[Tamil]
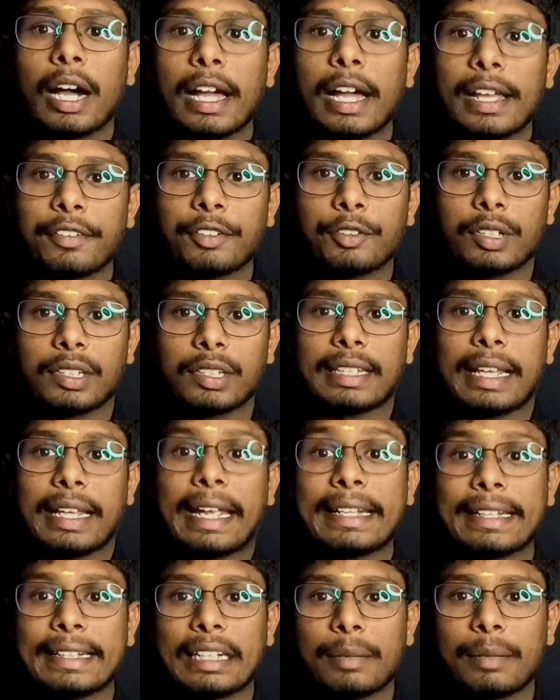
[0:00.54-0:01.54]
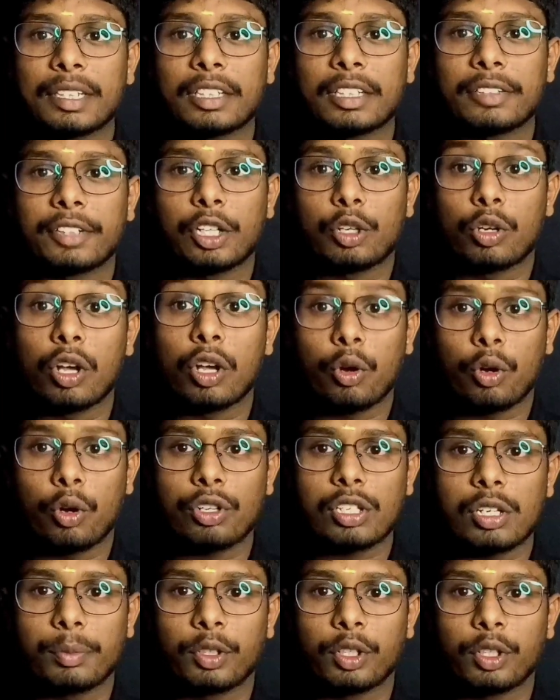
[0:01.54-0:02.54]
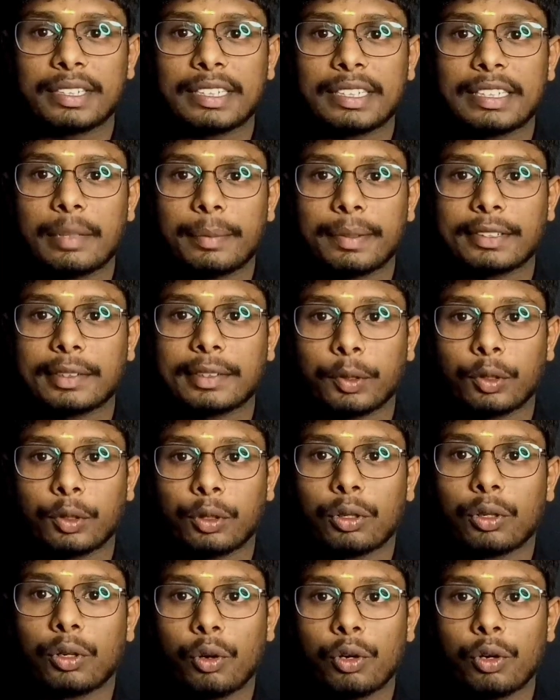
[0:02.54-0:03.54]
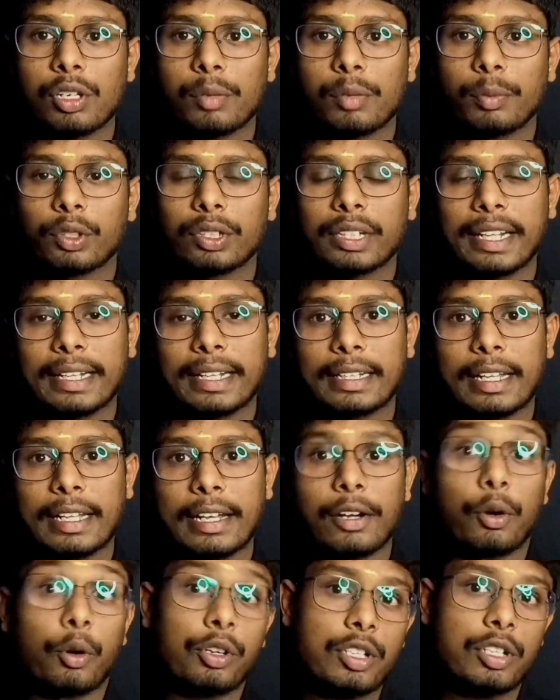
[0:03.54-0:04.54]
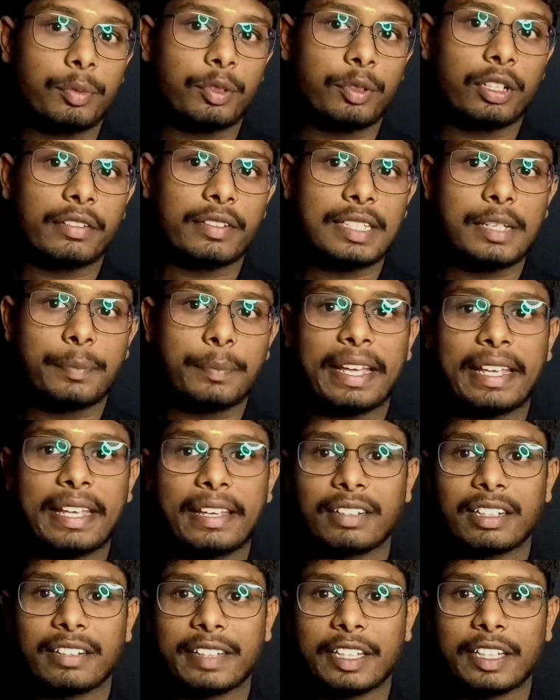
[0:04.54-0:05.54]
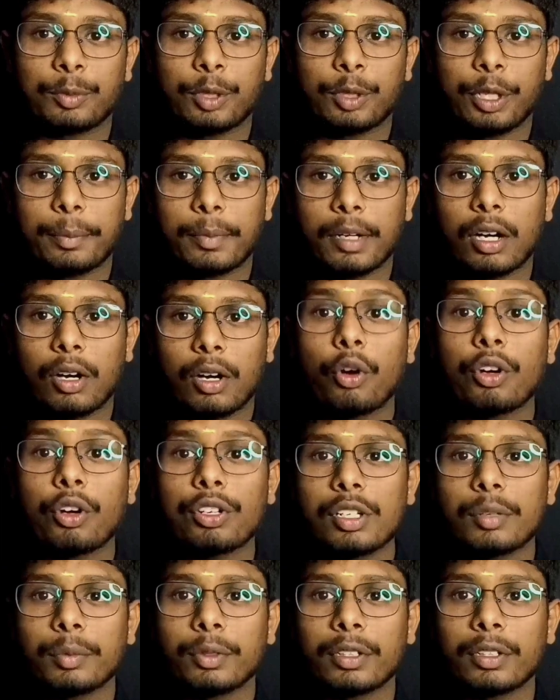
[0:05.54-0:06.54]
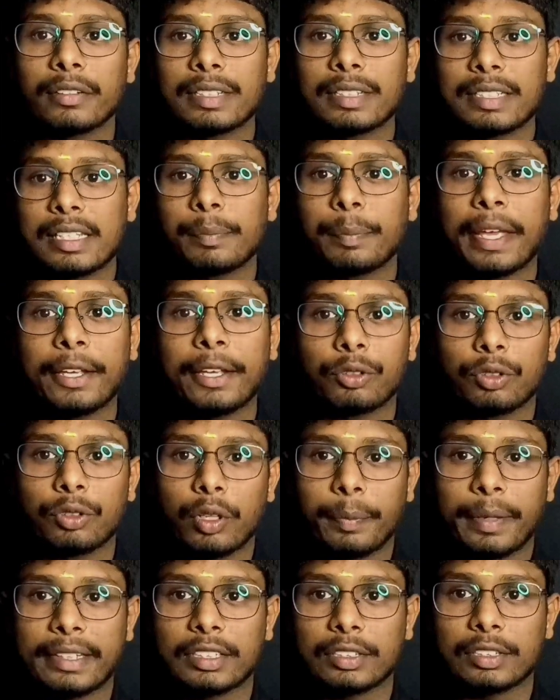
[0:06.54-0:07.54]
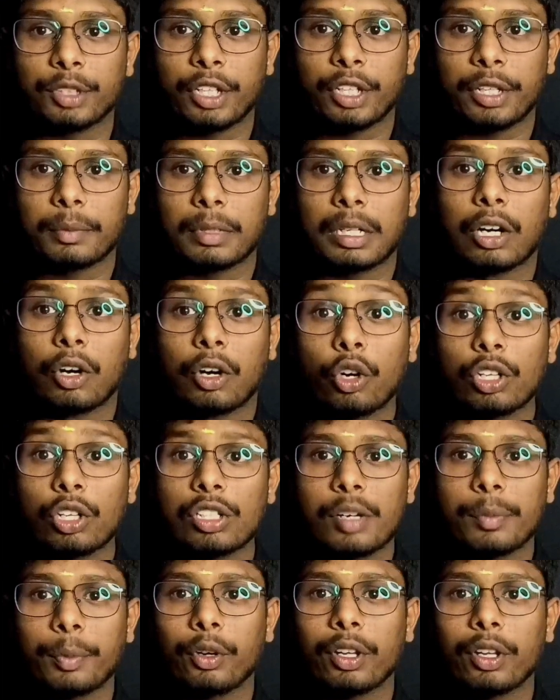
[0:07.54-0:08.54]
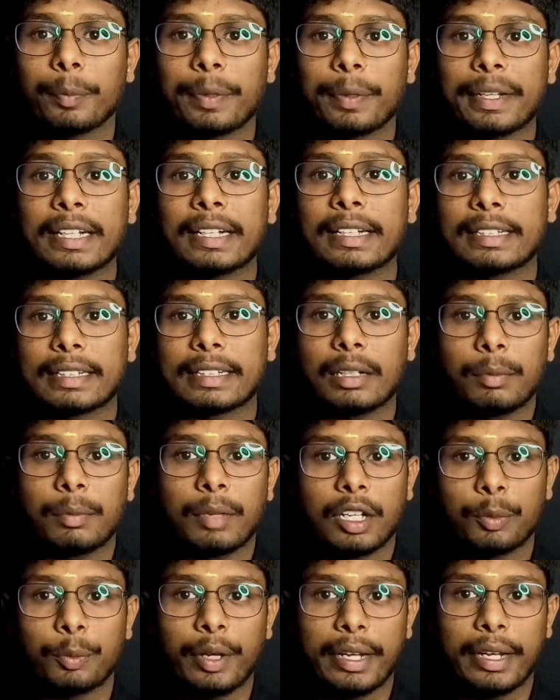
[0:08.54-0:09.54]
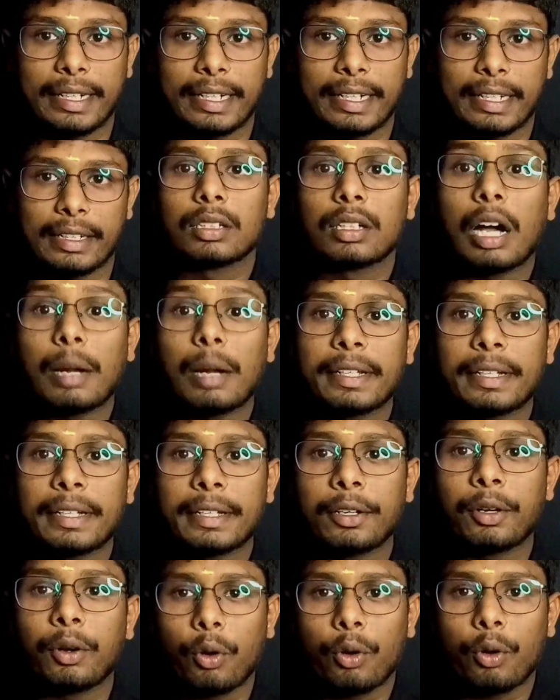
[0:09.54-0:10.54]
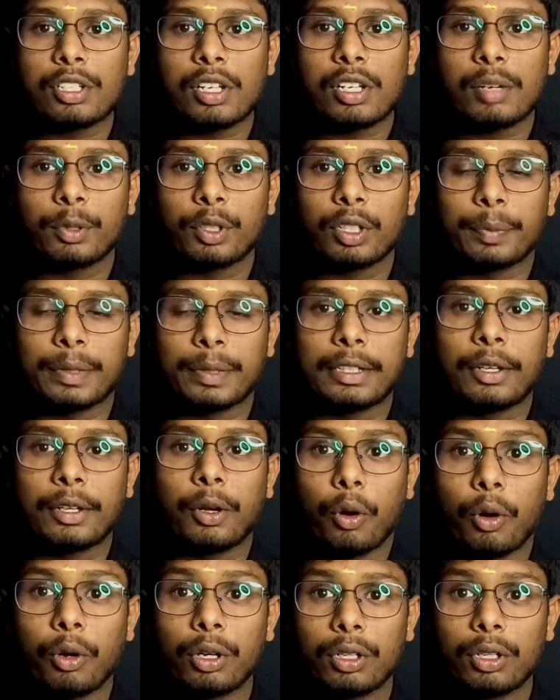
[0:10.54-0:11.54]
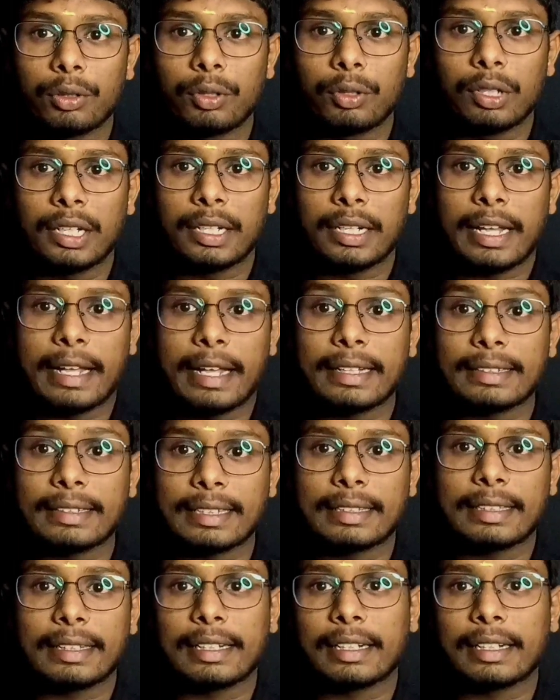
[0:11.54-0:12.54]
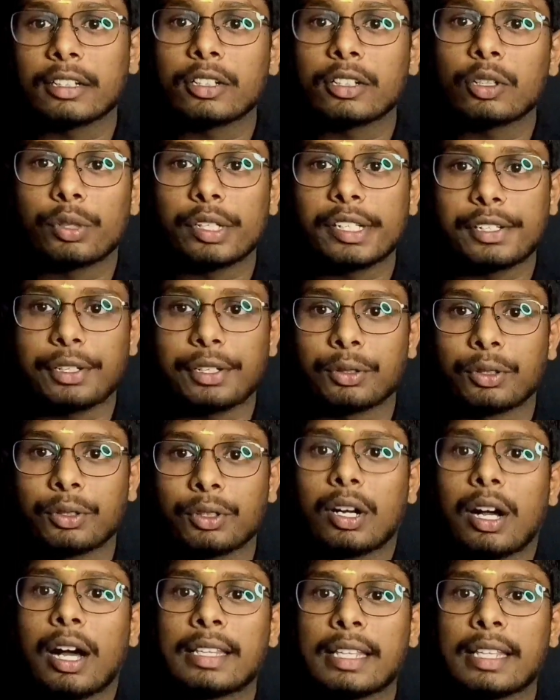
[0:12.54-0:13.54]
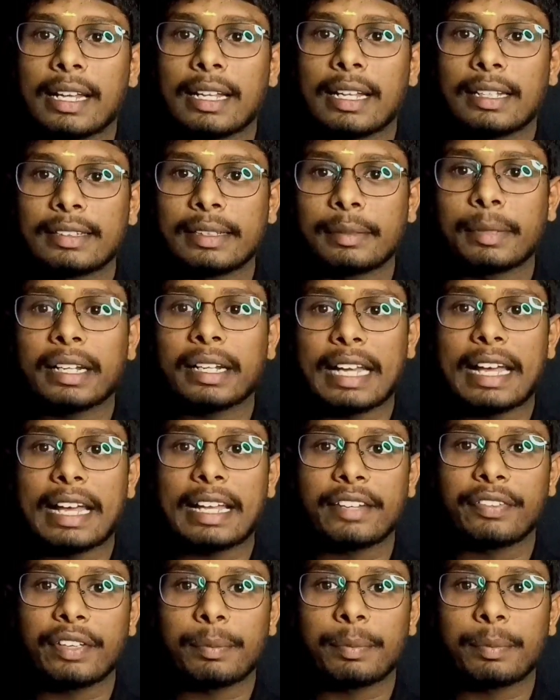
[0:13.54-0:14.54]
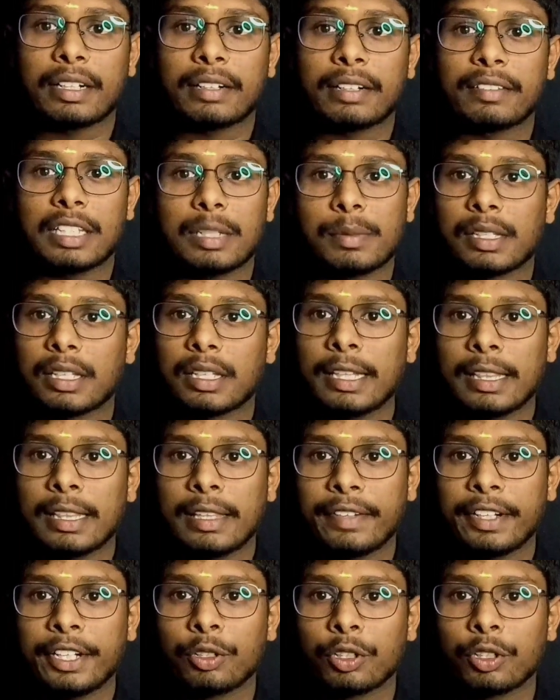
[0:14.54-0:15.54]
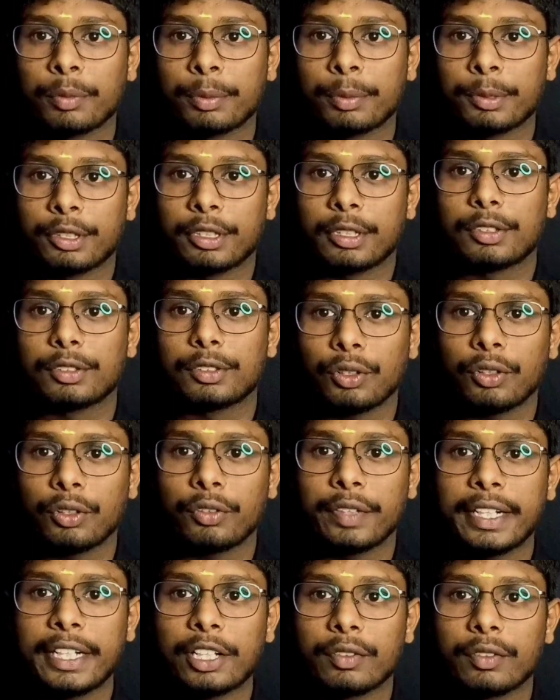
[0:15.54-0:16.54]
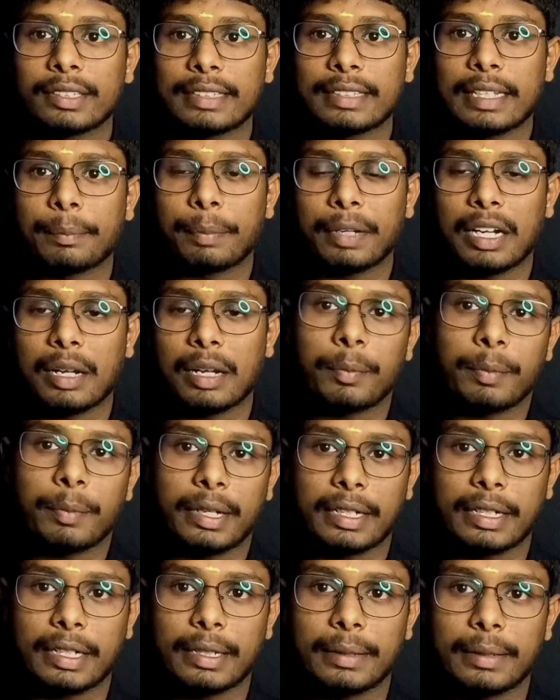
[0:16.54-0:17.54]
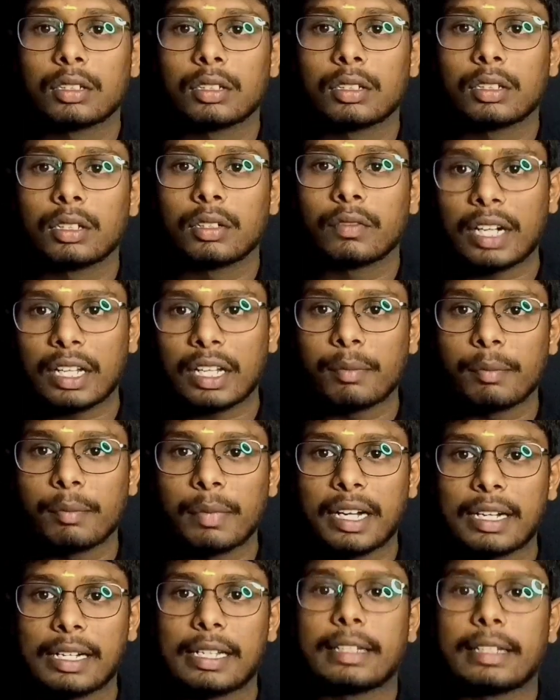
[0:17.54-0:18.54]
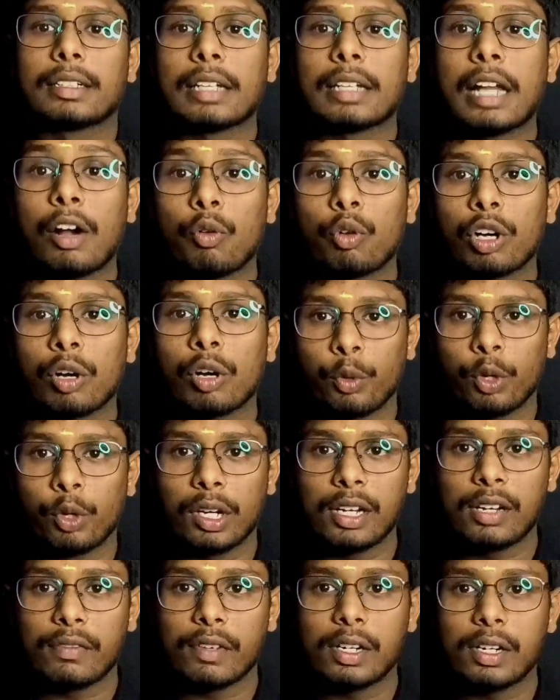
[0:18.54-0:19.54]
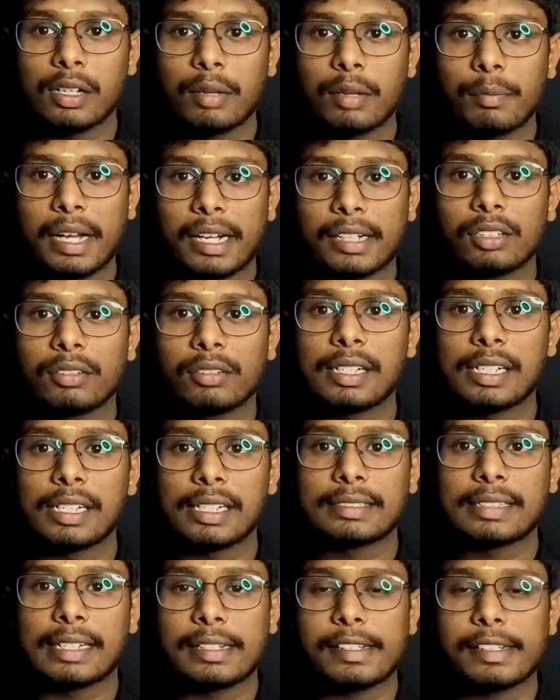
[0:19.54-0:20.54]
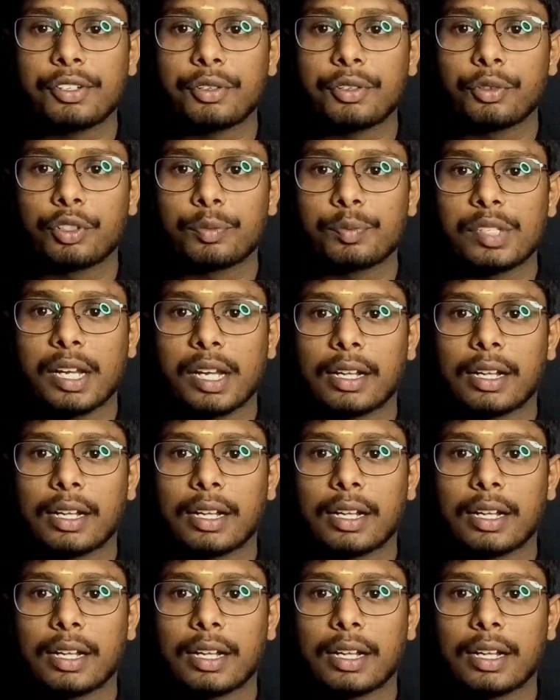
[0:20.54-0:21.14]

ஹை வியூவர்ஸ் இன்றைக்கி நம்ம இந்த வீடியோவில் ஓஜோ போர்டு பற்றி தான் பேச போகிறோம் ஓஜோ போர்டுனா என்ன ஓஜோ போர்டை வச்சு பேயை வர வைக்க முடியுமா ஓஜோ போர்டை வச்சு பேய் கூட பேச முடியுமா ஓஜோ போர்டுக்கு பின்னாடி இருக்க மர்மம் என்ன அப்படின்னு ஓஜோ போர்டை பற்றி உங்களுக்குள்ள நிறைய சந்தேகங்கள் ஓடிட்டுருக்கும் அது எல்லாத்தையுமே கிளாரிஃபை பண்ணுற விதமாக தான் இந்த வீடியோ இருக்க போகுது ஸோ வீடியோவை ஸ்கிப் பண்ணாமல் பாருங்கள் வணக்கம் மக்களே நான் உங்கள் புகழ் வெல்கம் பேக் டு வில்லேஜ் சயின்டிஸ்ட் யூடியூப்